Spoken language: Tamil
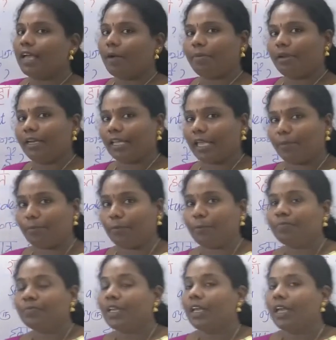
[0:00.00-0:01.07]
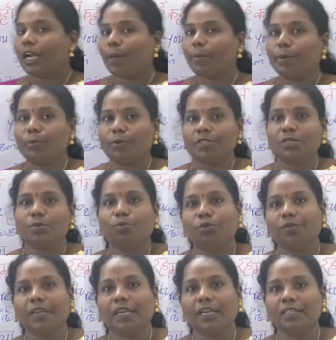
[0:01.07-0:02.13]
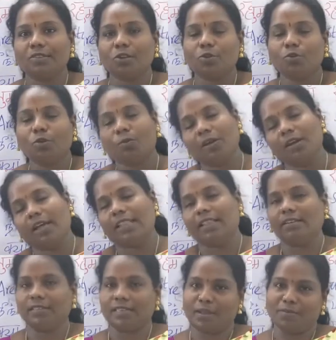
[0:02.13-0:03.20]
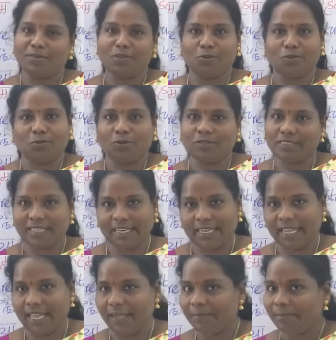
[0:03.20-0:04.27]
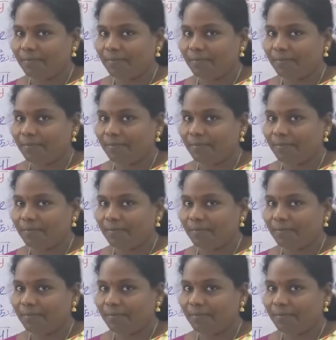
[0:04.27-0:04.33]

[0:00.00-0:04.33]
அப்படின்னு கேட்போம் நமக்கு பிடிச்ச மூவி என்ன சொல்லுவோமோ அதை நம்ம சொல்லுவோம் சரியா